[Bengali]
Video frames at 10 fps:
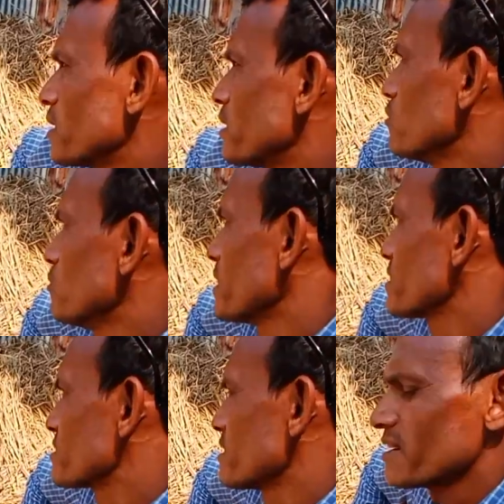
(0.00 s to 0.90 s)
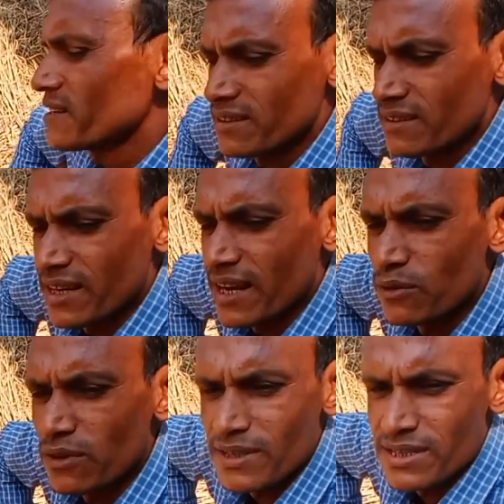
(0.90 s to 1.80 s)
কেউ বাচ্চার
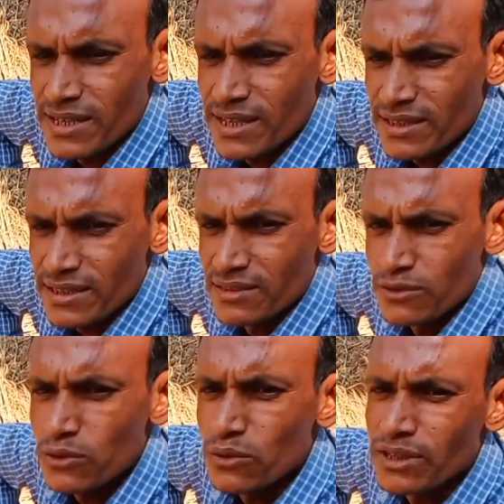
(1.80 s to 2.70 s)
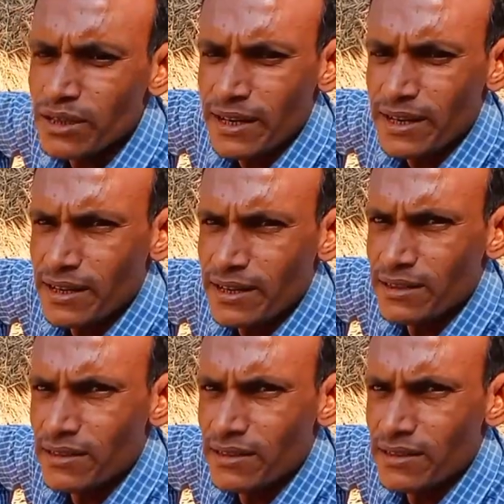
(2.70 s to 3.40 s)
শাহিওয়াল বাচ্চার যত্ন নিতে পারে না